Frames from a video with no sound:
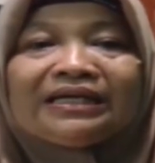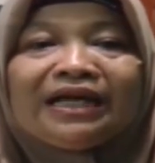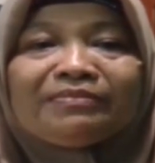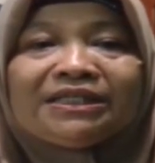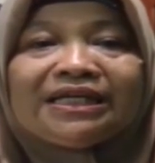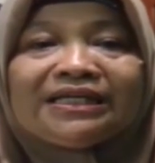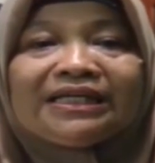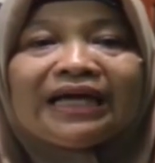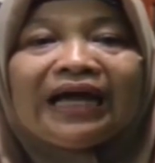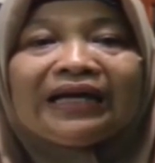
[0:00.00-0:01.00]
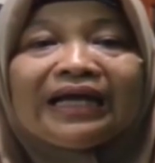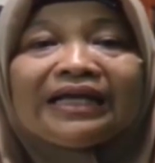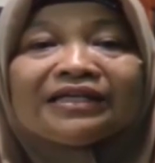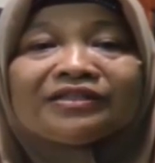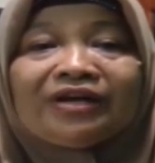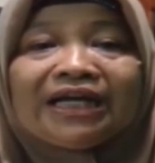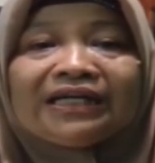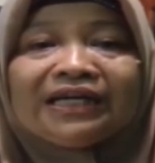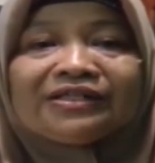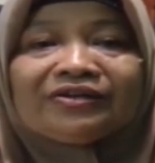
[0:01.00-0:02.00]
dan menjadi anak yang soleh
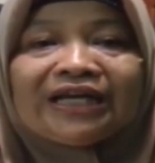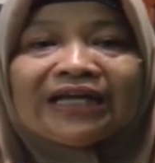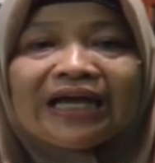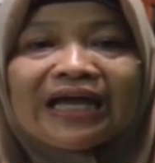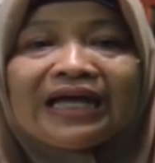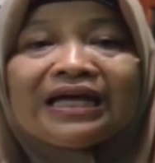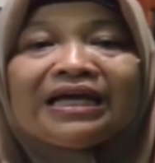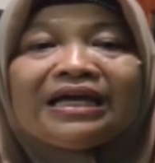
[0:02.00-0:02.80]
dan solehah